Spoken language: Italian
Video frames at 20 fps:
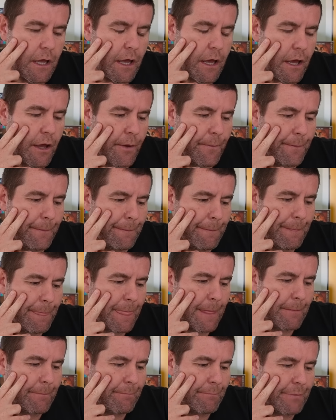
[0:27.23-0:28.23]

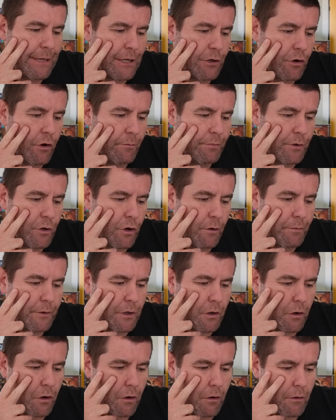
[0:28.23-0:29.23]
Um, però, però,
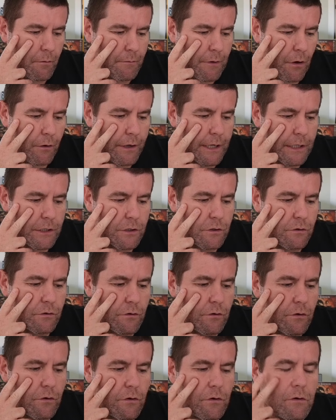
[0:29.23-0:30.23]
però mi hanno
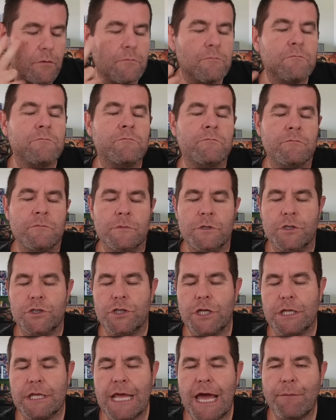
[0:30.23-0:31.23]
detto
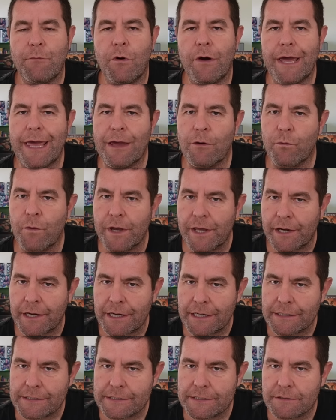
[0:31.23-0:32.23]
cerchiamo
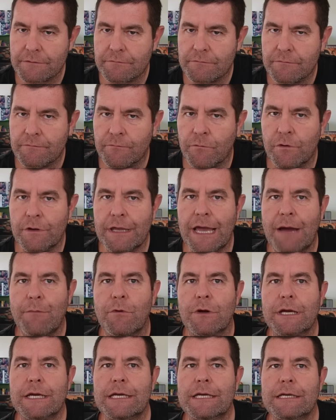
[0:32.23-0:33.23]
awareness,
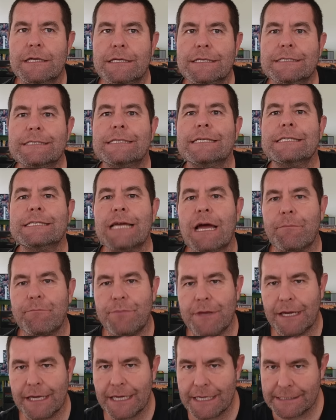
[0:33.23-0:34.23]
vogliamo che si
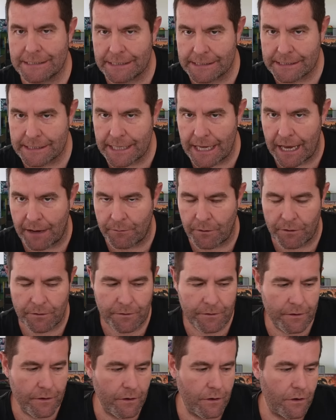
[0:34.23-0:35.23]
sappia che esistiamo.
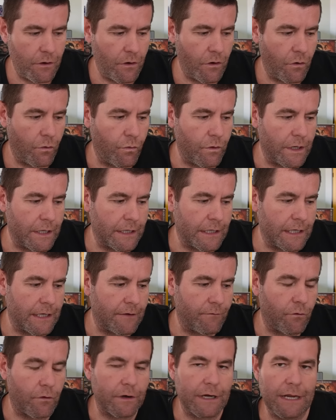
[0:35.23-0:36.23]

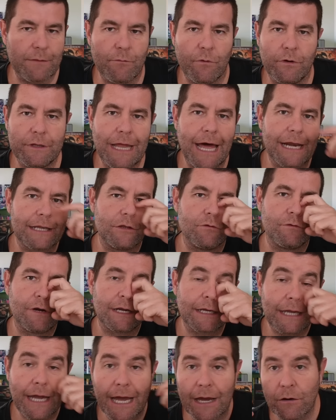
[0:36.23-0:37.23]
Quindi vorremmo darti un
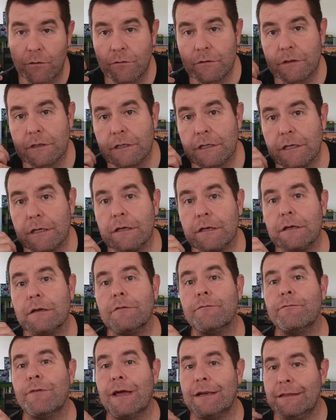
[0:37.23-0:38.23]
account,
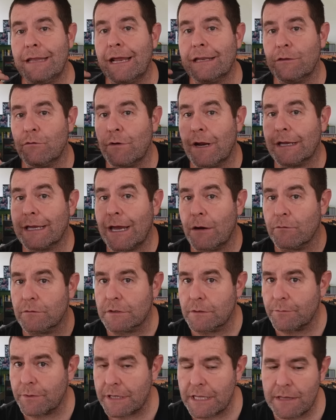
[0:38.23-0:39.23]
far darti un
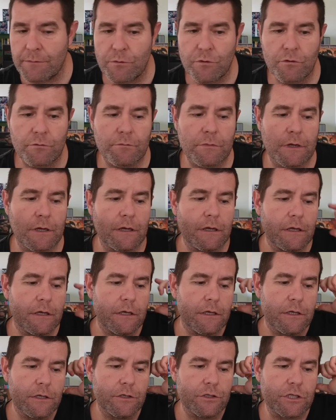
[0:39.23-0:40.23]
account premium,
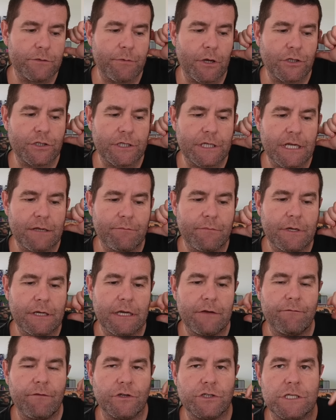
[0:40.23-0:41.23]
ci piacerebbe
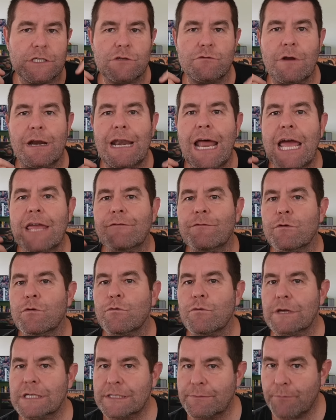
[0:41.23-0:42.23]
che facessi una live
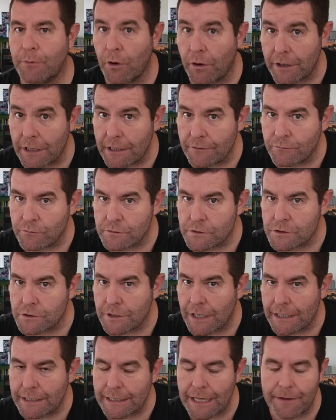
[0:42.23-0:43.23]
in cui esplori le
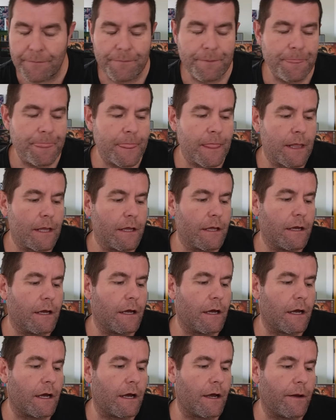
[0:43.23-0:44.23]
funzionalità.
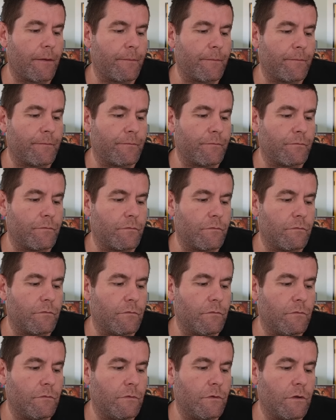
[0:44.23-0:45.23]

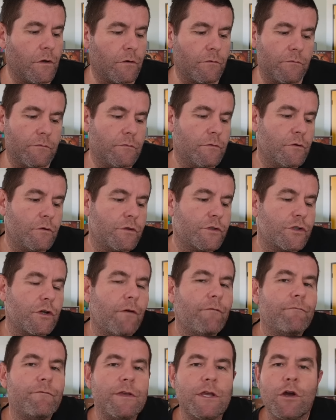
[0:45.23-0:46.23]
Um, no, non
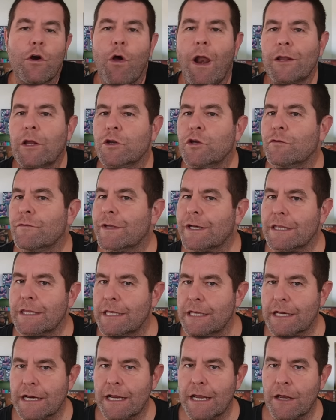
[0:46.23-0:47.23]
sono vincolato a dover
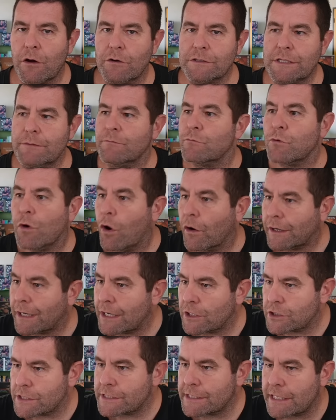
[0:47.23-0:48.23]
dire cose
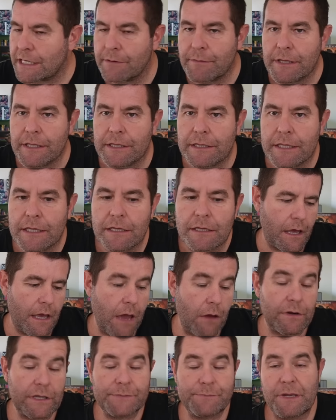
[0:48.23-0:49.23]
buone necessariamente.
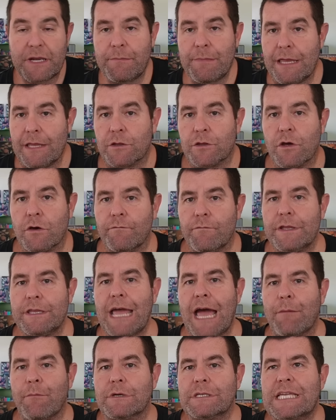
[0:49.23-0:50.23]
È un esperimento.
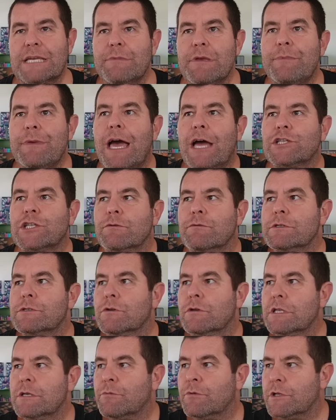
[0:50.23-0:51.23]
Vediamo se mi piace
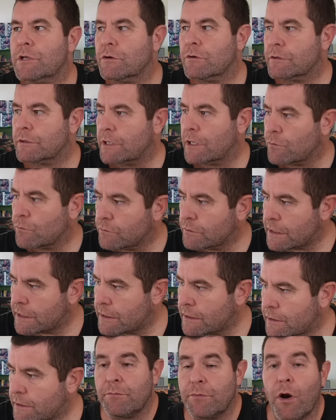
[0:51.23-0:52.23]
questo tipo di contenuti.